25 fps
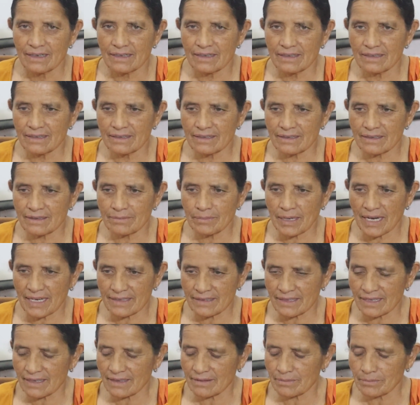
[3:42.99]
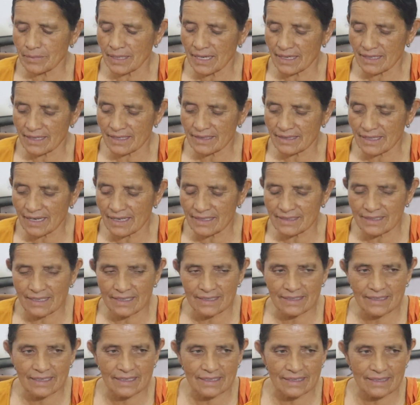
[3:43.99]
अरे भाता भारत
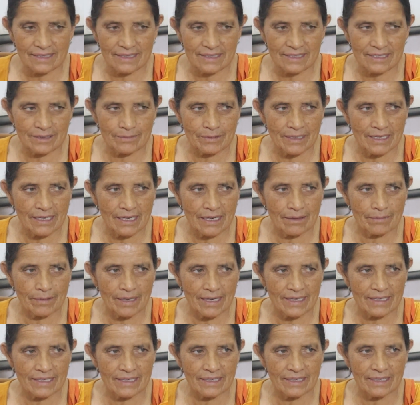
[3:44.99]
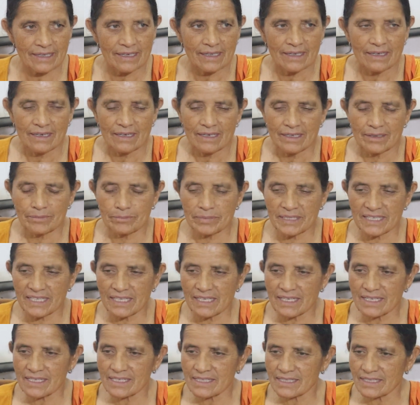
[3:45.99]
आज़ाद करते समय हमारी
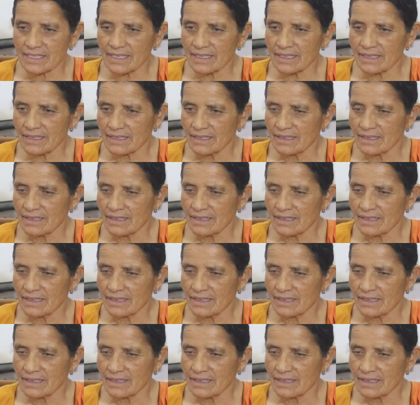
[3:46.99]
विदेश से